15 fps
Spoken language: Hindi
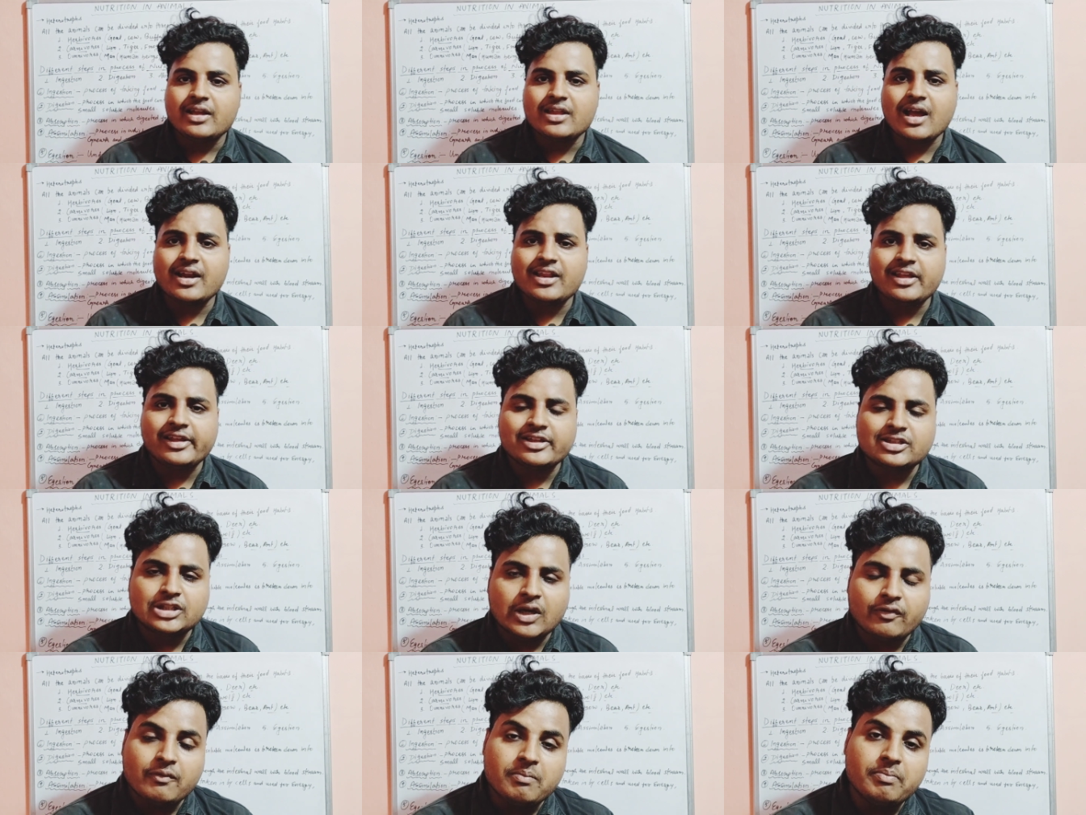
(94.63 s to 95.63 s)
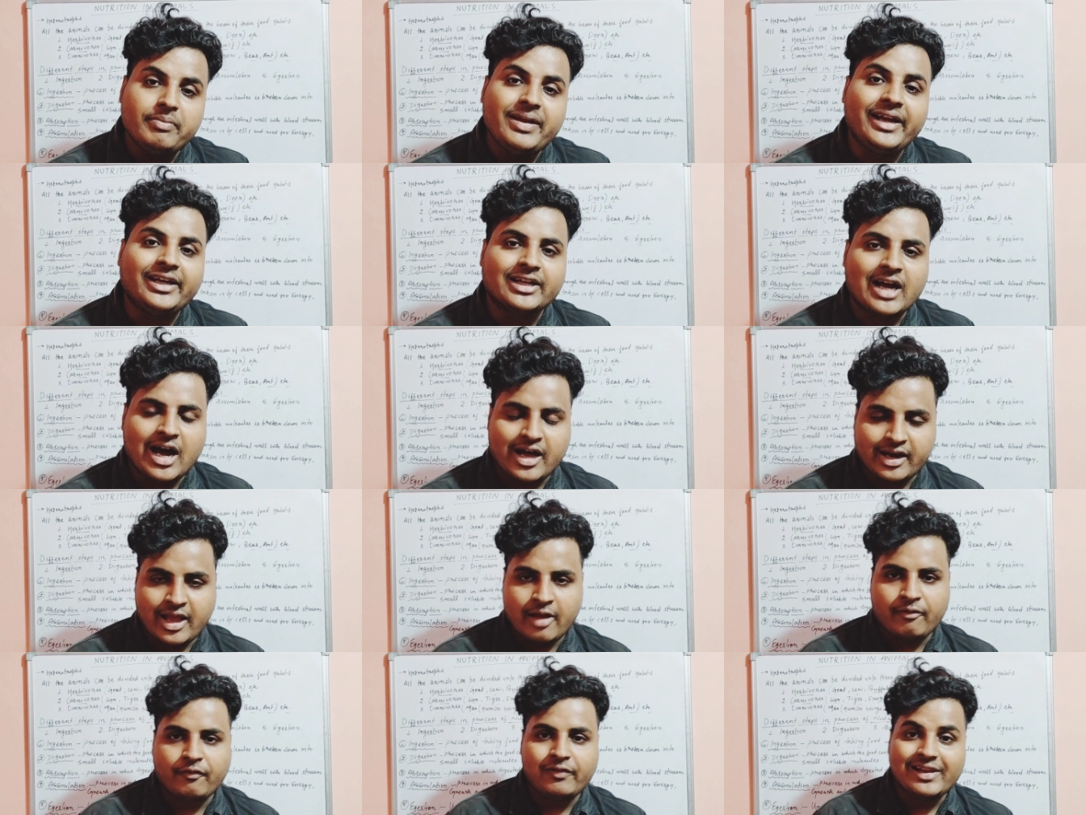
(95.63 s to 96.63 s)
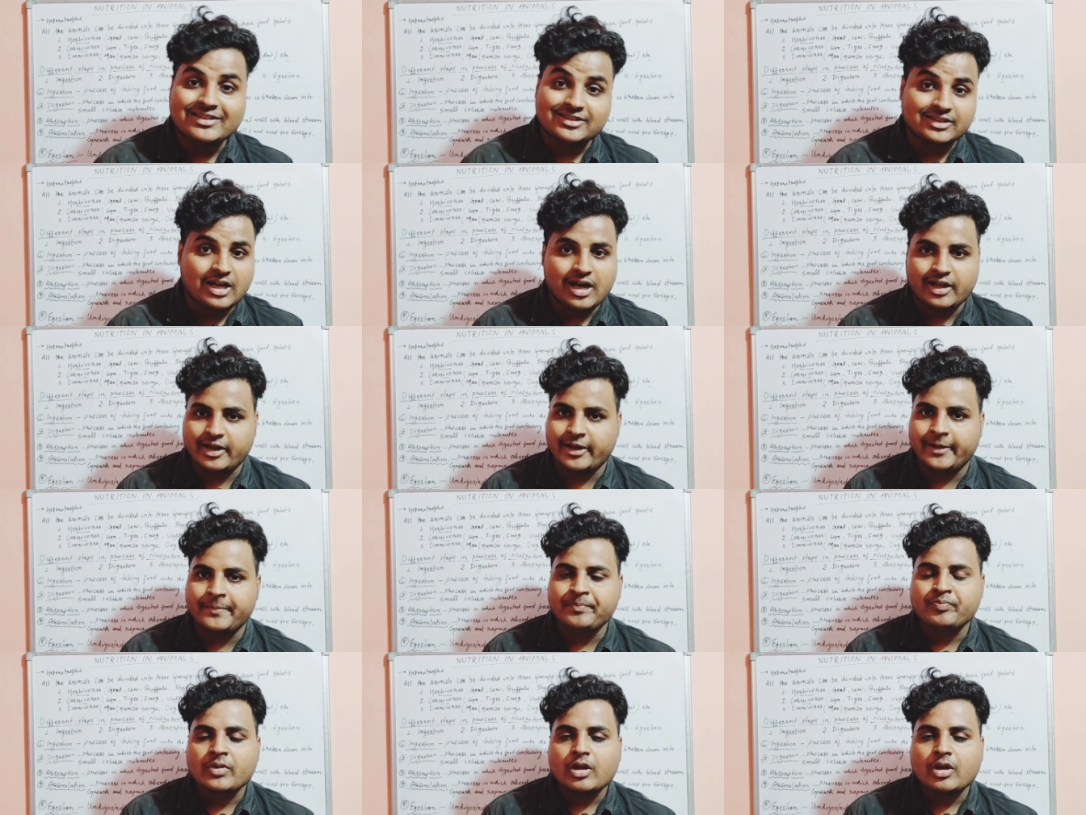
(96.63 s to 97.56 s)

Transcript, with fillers: यानी कि सिर्फ मीट खा रहा है फ्लैश खा रहा है